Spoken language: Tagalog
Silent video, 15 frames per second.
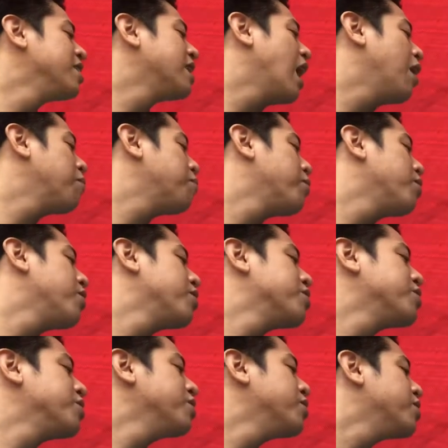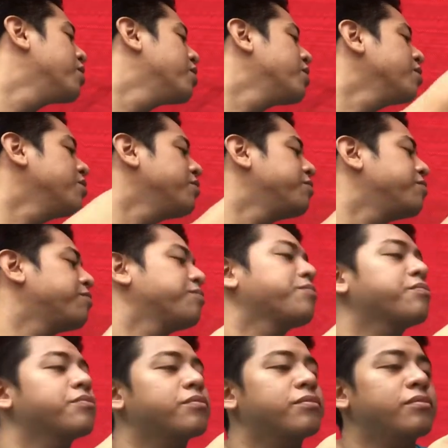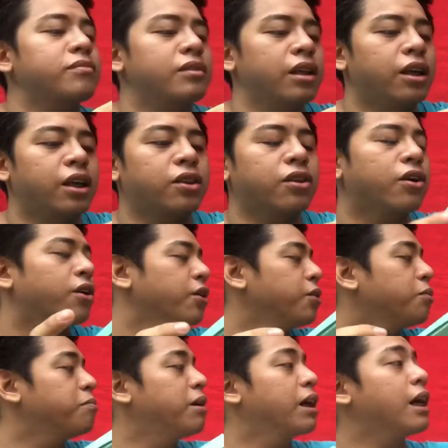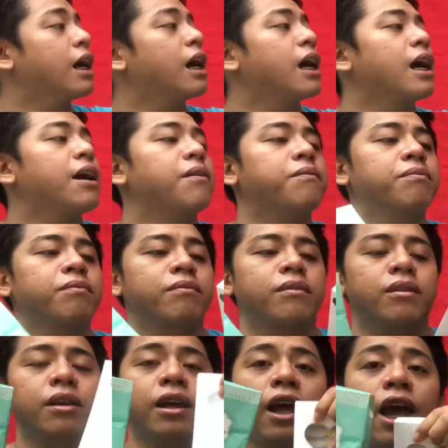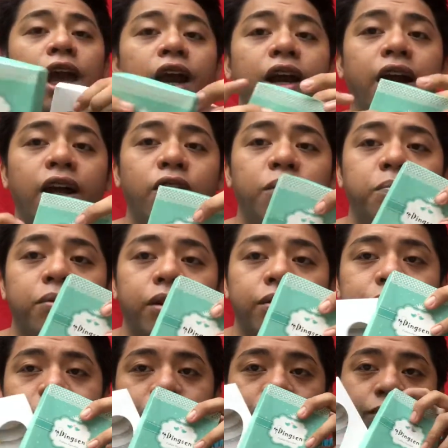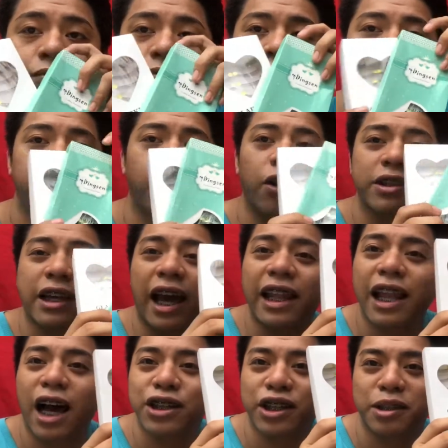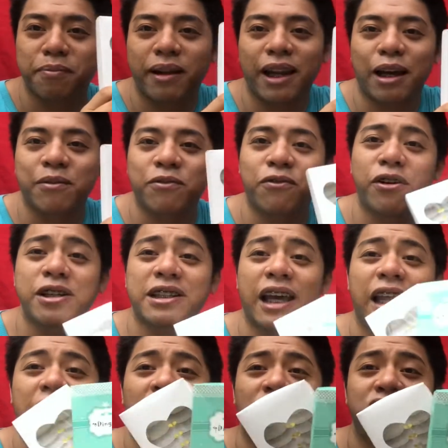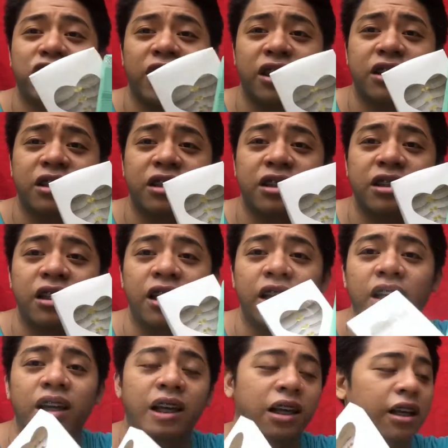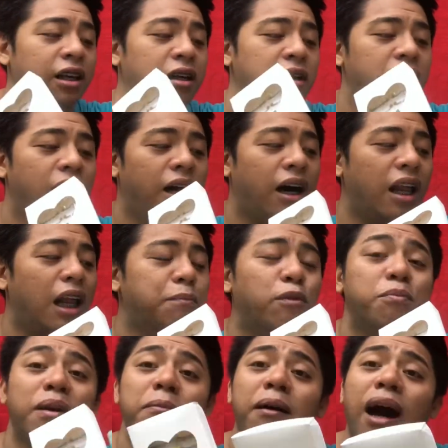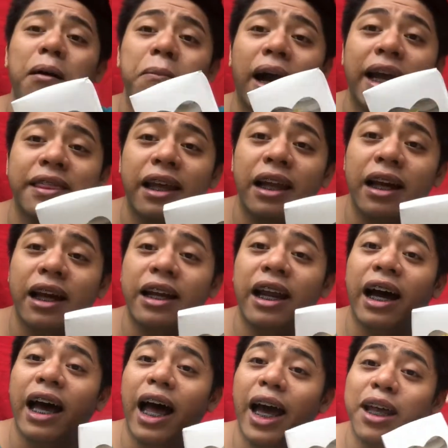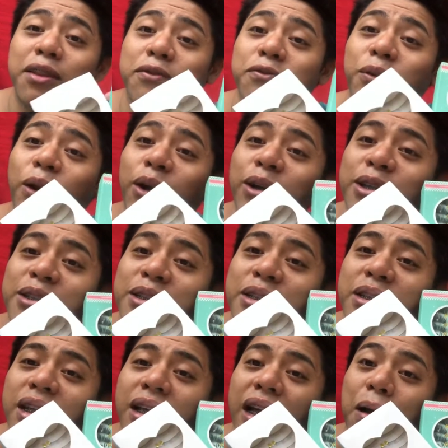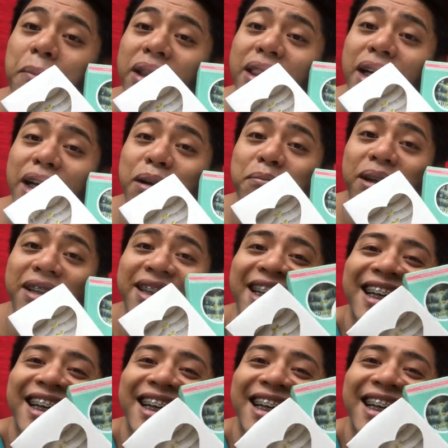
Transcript: Tapos, yung... Ito, yung mga hair, ano po? False eyelashes pala. False eyelashes. Alam mo, may mga bagay talaga na kahit false, gamit na gamit.